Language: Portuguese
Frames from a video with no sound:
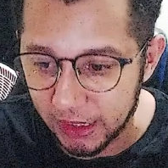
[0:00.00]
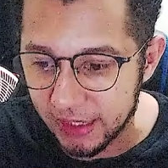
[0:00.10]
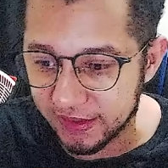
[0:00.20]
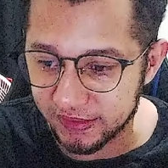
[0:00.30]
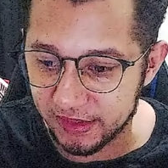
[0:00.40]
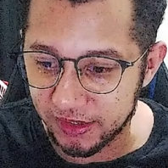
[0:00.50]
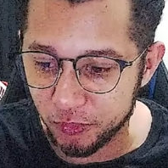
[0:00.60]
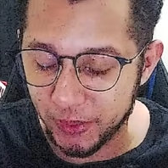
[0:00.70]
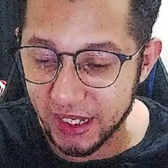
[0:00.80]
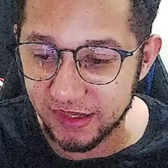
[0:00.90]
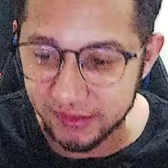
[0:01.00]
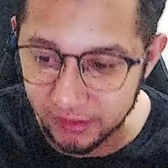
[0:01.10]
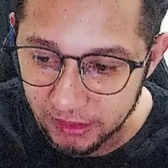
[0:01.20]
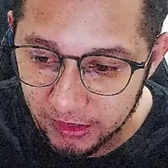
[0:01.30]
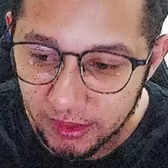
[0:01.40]
em 60 FPS
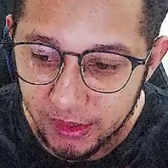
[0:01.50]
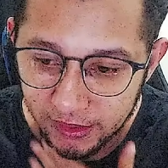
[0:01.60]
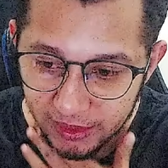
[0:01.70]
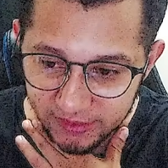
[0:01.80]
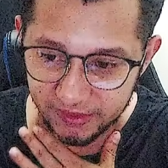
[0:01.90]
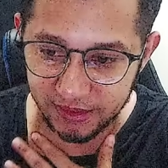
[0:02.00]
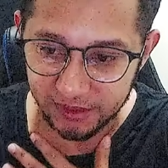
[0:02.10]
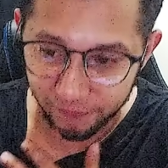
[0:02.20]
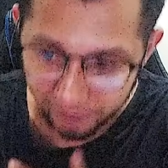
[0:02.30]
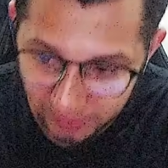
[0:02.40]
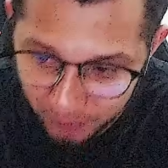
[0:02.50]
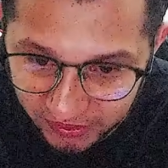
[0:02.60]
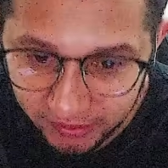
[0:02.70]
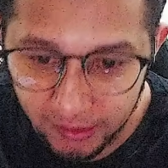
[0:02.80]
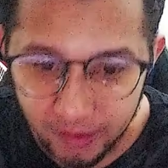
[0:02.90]
né, em 60 frames.